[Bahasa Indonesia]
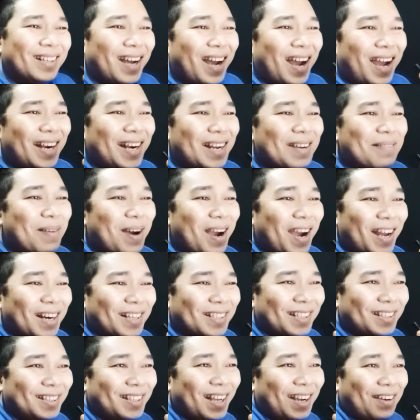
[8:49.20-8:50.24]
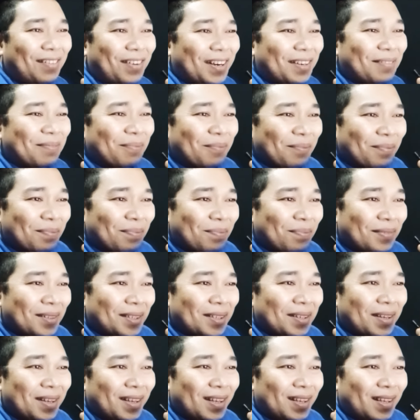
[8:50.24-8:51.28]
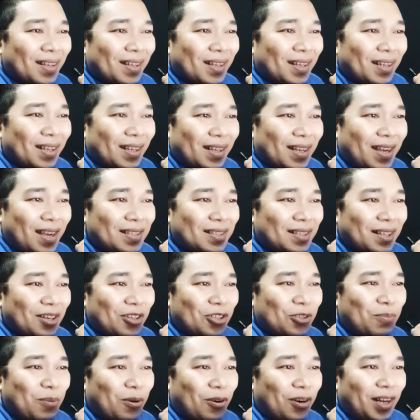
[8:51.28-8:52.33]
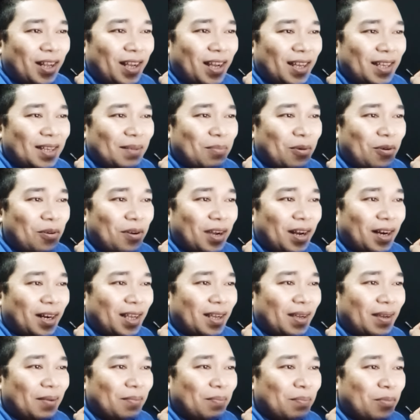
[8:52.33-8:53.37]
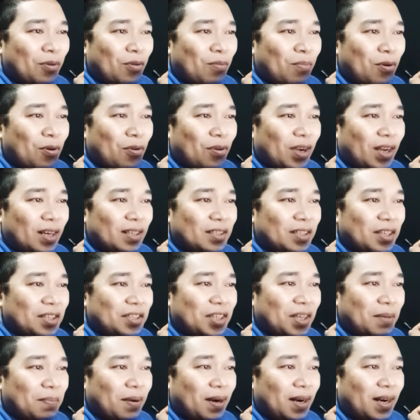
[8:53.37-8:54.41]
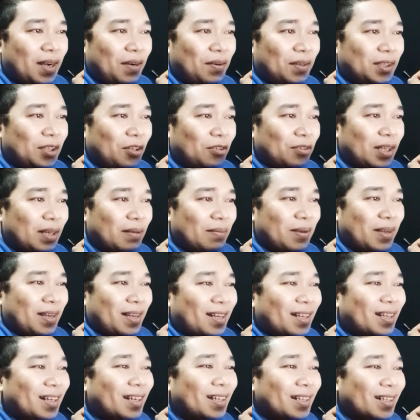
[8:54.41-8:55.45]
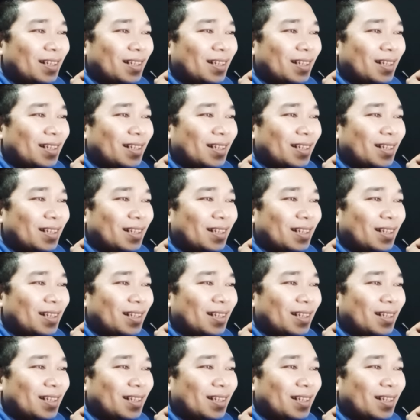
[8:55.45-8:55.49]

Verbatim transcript: ada Bang Aris Setiawan. Gas terus bro DHI bongkar ke bobrokan CC Pandawa terutama.